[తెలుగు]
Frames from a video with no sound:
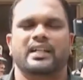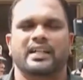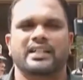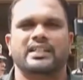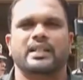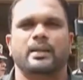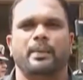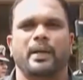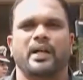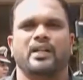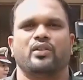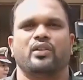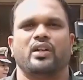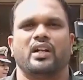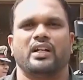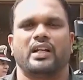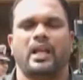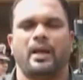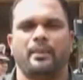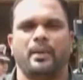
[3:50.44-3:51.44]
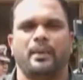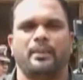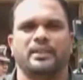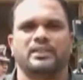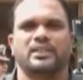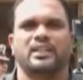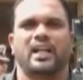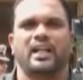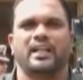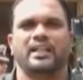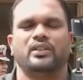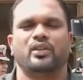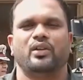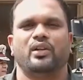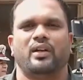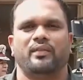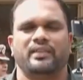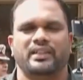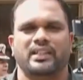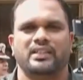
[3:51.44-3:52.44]
డీజీపీ అంటున్నారు కెమెరా పర్సన్ హరితో
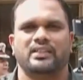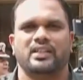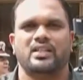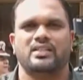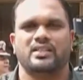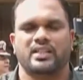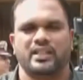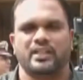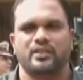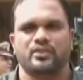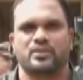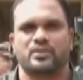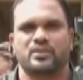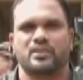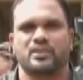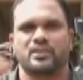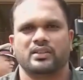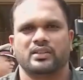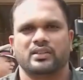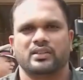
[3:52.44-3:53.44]
రవితేజ జీ న్యూస్